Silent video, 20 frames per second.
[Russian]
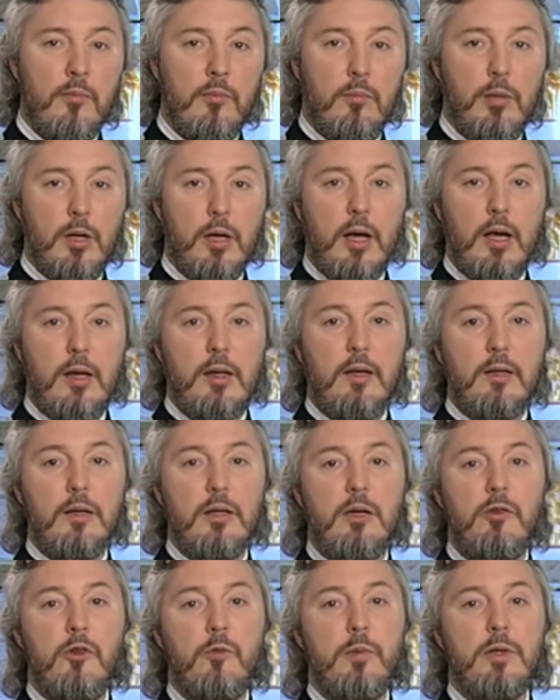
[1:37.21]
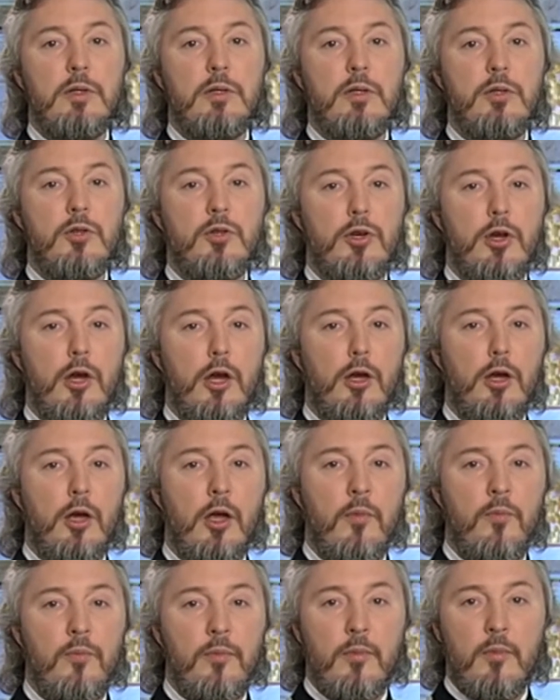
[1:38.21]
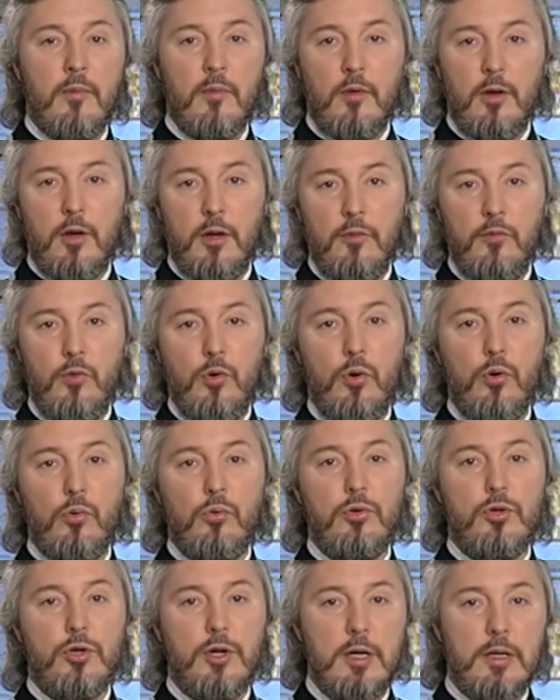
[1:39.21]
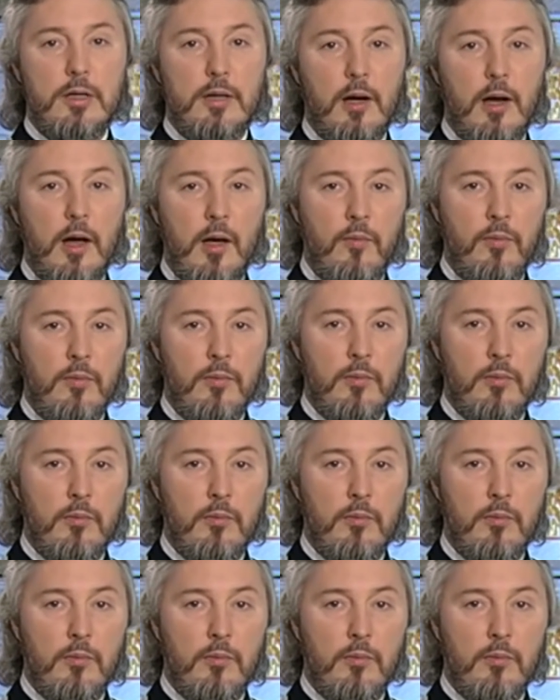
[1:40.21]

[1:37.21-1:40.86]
благодатного посещения его учителя –